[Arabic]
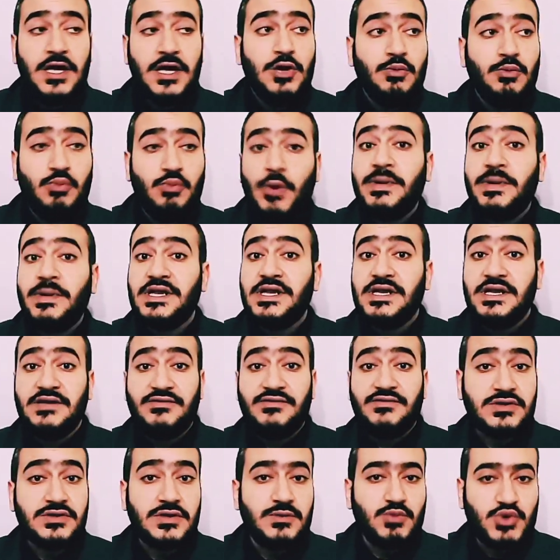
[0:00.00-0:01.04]
ممكن
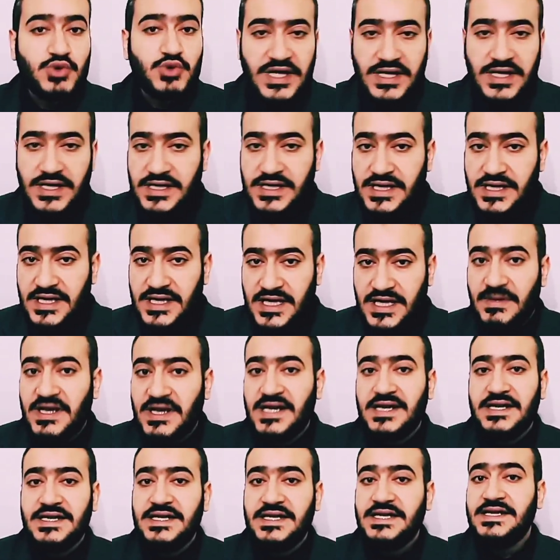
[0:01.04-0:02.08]
لفترة متأخرة كمان
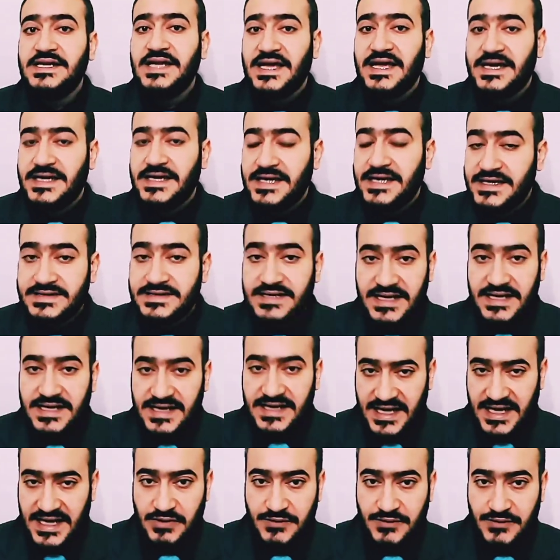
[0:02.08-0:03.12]
لنهايات
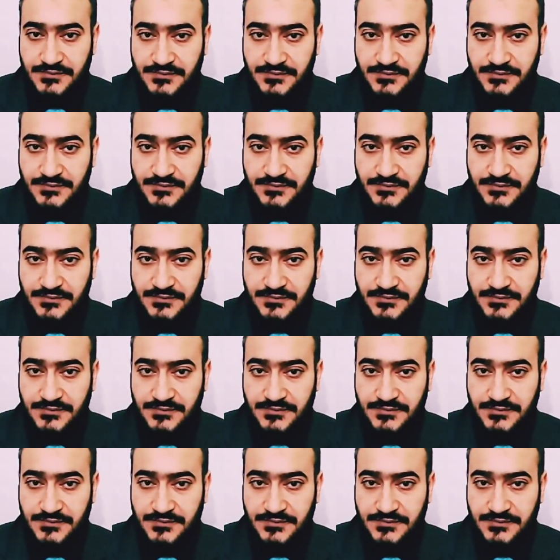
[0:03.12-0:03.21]
الحمل